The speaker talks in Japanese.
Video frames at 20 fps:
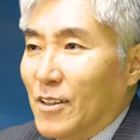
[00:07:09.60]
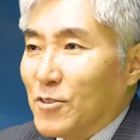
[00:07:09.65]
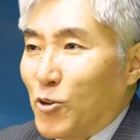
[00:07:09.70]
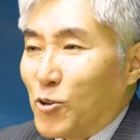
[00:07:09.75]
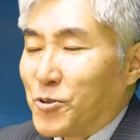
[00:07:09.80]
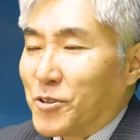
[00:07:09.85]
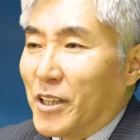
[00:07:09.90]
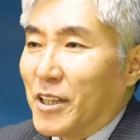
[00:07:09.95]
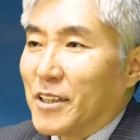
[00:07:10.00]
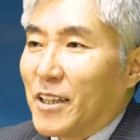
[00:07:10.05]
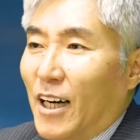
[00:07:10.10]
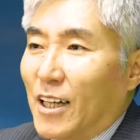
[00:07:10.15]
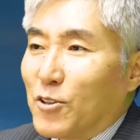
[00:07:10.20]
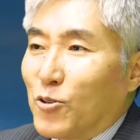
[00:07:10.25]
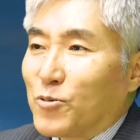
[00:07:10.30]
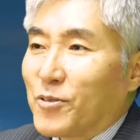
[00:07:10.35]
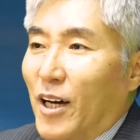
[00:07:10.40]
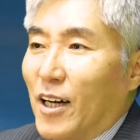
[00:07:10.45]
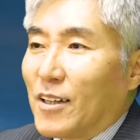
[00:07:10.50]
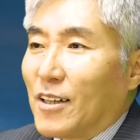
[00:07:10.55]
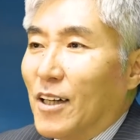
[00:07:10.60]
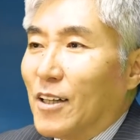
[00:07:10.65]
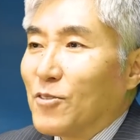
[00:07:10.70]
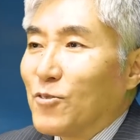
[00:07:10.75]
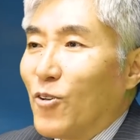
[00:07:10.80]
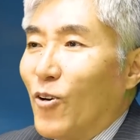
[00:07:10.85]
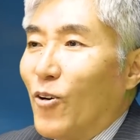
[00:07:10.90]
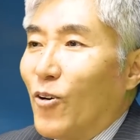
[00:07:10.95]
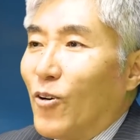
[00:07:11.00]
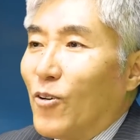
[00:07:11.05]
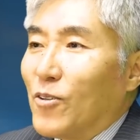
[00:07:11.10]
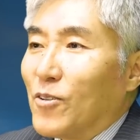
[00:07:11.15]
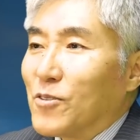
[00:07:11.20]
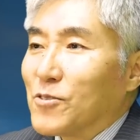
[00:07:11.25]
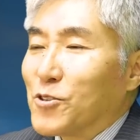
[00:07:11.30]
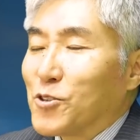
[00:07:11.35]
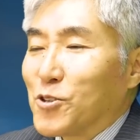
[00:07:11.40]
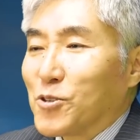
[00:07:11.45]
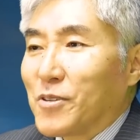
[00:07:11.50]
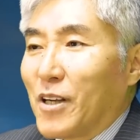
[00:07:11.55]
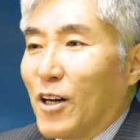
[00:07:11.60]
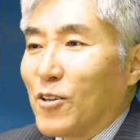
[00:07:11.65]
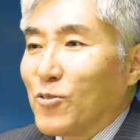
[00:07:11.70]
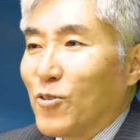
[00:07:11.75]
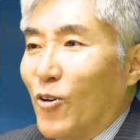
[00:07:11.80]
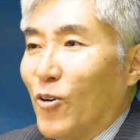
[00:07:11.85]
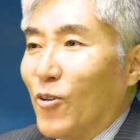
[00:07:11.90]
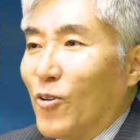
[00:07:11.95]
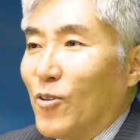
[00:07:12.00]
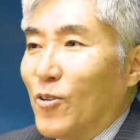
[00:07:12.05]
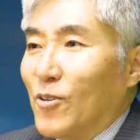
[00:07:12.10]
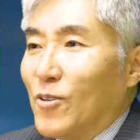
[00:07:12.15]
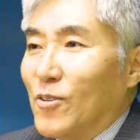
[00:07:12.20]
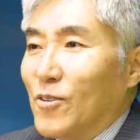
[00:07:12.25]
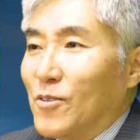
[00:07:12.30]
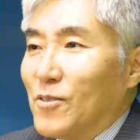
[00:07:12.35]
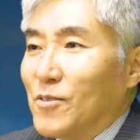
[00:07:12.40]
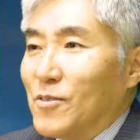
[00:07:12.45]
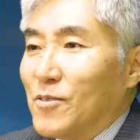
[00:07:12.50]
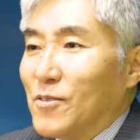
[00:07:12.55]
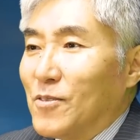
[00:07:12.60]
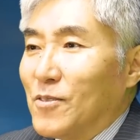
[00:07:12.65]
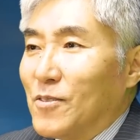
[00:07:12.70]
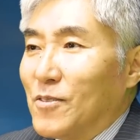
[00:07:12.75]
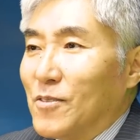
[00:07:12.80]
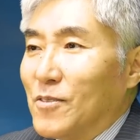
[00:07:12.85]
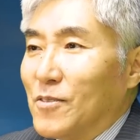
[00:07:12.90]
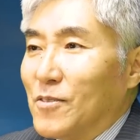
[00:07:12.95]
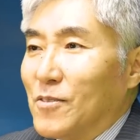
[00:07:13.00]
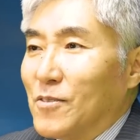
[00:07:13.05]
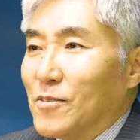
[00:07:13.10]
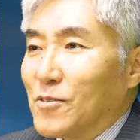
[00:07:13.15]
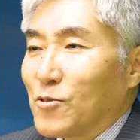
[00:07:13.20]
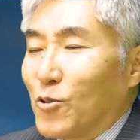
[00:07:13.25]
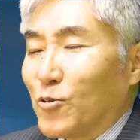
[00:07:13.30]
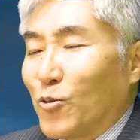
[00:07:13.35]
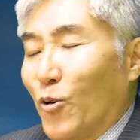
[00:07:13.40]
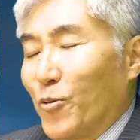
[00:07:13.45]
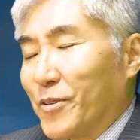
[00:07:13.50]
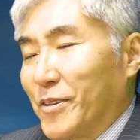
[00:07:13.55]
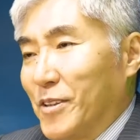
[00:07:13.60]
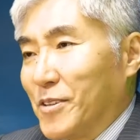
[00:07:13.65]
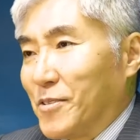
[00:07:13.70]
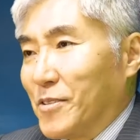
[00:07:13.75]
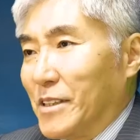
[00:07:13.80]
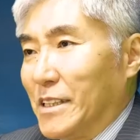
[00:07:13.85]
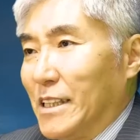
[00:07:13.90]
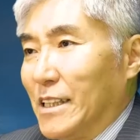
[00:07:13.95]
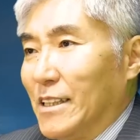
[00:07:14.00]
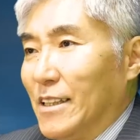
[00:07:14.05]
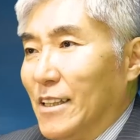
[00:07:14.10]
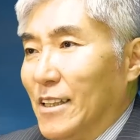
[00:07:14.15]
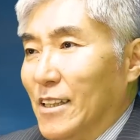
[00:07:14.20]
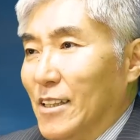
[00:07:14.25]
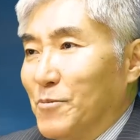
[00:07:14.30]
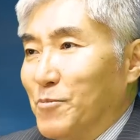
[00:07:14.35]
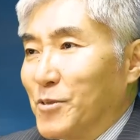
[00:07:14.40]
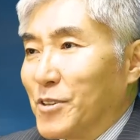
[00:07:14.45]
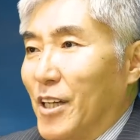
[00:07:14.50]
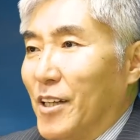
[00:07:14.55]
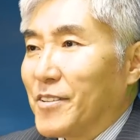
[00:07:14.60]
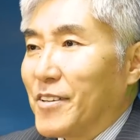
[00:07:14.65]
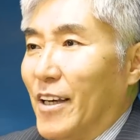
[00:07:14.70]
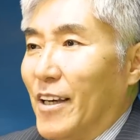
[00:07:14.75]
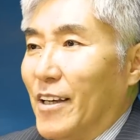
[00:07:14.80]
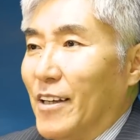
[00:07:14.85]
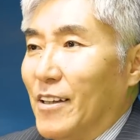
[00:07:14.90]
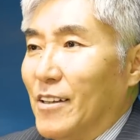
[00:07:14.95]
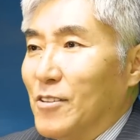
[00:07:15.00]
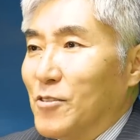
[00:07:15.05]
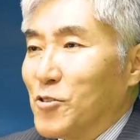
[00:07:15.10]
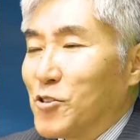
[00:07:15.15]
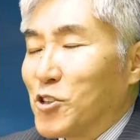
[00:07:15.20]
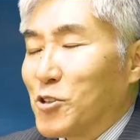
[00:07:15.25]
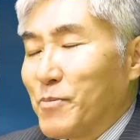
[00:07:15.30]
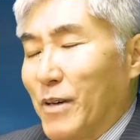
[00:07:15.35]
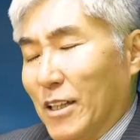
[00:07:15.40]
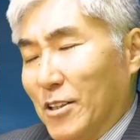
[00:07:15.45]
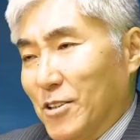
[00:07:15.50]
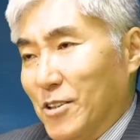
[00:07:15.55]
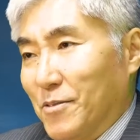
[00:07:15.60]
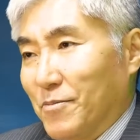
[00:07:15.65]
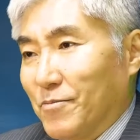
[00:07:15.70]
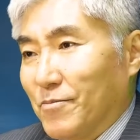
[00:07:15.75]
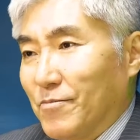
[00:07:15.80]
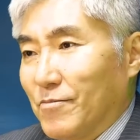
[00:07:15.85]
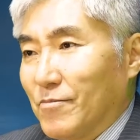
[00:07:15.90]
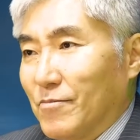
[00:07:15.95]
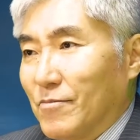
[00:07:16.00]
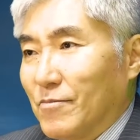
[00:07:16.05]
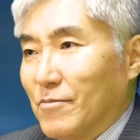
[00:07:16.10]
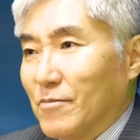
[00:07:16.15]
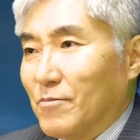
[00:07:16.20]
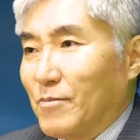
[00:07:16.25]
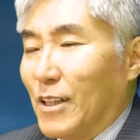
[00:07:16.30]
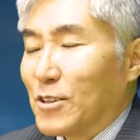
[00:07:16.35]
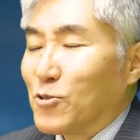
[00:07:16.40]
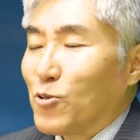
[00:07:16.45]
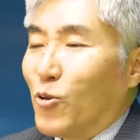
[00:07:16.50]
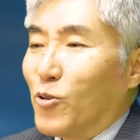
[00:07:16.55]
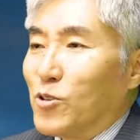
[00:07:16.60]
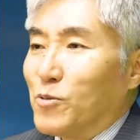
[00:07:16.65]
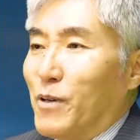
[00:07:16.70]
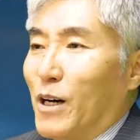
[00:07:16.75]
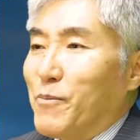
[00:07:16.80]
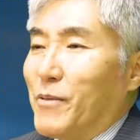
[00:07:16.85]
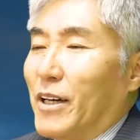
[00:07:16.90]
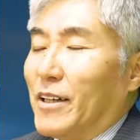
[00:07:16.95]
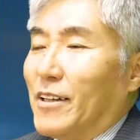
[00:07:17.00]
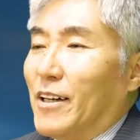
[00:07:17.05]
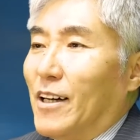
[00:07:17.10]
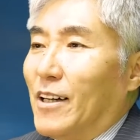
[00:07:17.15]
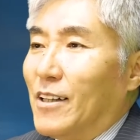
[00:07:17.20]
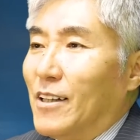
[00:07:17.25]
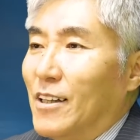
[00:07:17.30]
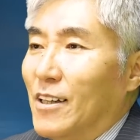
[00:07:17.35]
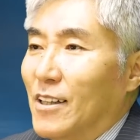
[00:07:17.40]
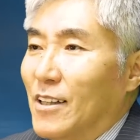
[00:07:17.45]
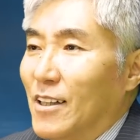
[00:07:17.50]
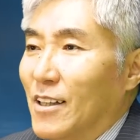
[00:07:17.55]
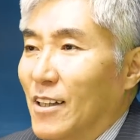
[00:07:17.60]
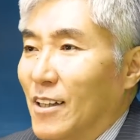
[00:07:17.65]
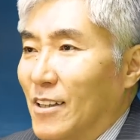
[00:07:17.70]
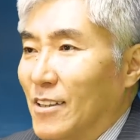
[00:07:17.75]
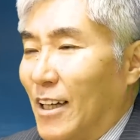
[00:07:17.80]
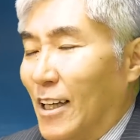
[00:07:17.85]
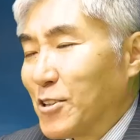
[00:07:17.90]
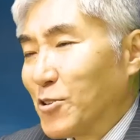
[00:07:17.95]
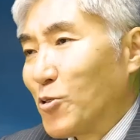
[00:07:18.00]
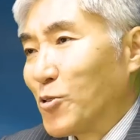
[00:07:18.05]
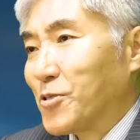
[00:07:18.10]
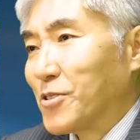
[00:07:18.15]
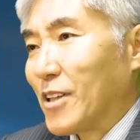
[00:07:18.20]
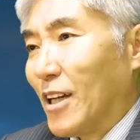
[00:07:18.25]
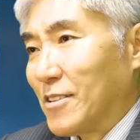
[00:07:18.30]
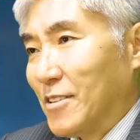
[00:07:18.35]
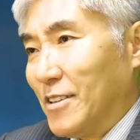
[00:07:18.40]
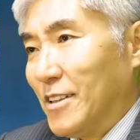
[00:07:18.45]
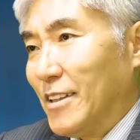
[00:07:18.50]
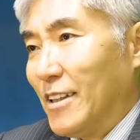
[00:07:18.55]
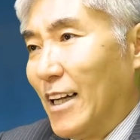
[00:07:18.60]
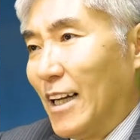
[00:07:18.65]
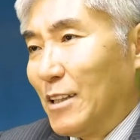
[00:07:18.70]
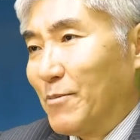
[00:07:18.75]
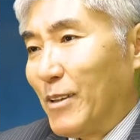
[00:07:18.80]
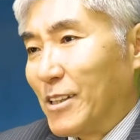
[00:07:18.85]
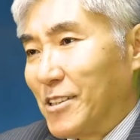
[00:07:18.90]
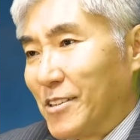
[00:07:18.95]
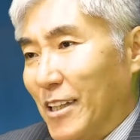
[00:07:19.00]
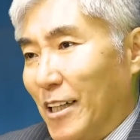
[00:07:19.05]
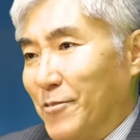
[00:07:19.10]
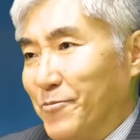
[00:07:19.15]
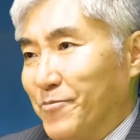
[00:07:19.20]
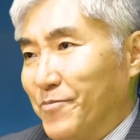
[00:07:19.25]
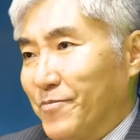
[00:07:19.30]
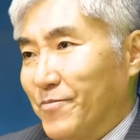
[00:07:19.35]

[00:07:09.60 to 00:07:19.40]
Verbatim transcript: そして怒りの弾丸を銃弾をそのオフィスに向けて撃ちまくる、まあ、そういう場面がラスト近くにありました